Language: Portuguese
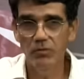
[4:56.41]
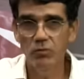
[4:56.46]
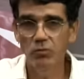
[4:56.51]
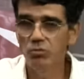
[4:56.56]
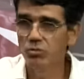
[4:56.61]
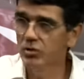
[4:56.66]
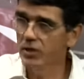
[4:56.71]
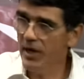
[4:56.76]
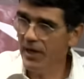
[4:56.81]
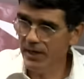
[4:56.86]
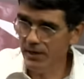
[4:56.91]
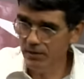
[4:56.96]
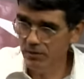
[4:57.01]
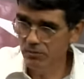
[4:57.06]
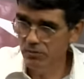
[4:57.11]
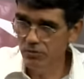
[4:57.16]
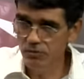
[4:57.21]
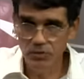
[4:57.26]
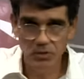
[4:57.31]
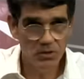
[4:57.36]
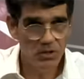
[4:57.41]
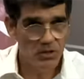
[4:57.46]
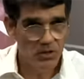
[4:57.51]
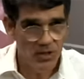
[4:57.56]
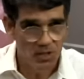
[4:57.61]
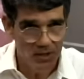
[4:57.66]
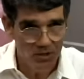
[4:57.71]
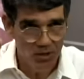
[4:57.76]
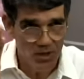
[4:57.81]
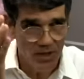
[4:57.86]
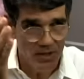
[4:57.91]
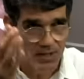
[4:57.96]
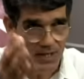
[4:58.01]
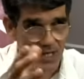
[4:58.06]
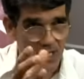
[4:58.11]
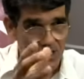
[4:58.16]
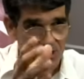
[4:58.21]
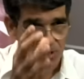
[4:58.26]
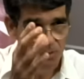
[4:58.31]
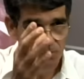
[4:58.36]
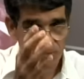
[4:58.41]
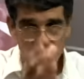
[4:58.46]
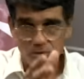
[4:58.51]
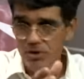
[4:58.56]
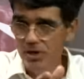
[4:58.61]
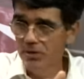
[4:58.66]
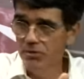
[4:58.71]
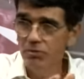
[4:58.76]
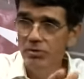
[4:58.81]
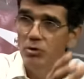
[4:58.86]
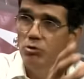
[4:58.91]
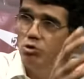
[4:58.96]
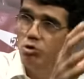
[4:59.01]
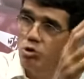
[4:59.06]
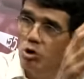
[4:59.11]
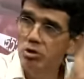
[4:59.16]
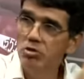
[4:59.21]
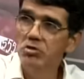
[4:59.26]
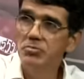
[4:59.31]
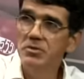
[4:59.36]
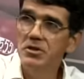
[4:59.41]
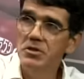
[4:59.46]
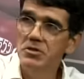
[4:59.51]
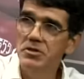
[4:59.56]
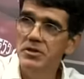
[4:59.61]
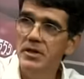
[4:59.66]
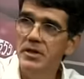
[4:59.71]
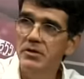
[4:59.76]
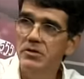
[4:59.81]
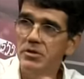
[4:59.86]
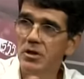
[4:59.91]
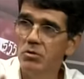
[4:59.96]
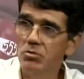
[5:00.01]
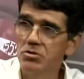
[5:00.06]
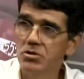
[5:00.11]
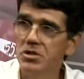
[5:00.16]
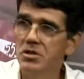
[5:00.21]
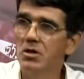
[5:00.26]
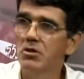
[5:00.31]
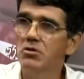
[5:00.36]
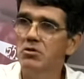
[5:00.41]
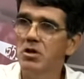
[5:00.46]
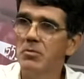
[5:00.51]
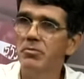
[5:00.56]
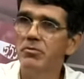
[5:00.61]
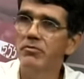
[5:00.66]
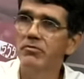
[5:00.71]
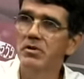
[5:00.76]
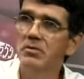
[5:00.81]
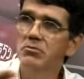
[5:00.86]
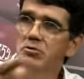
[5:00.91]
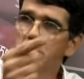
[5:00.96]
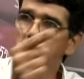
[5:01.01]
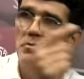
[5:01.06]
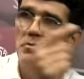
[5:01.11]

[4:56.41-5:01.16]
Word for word: com técnicos você tem as janelas de projeto não só nos ministérios. A usina nós aprovamos no